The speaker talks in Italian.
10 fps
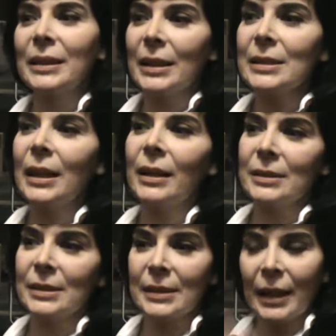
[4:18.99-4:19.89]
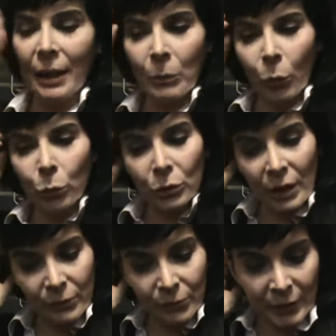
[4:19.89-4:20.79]
Teresa si stacca molto
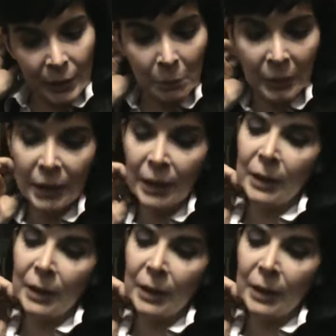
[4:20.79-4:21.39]
dal film,